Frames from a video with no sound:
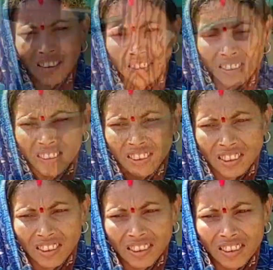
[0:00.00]
अच्छा अच्छा
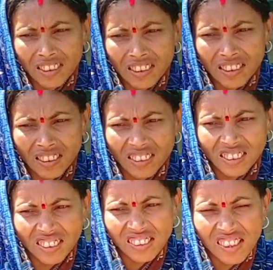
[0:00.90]
अच्छा
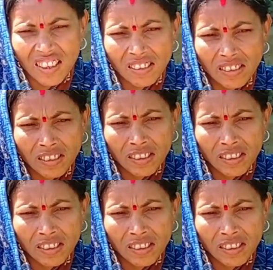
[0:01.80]
तो मतलब आपका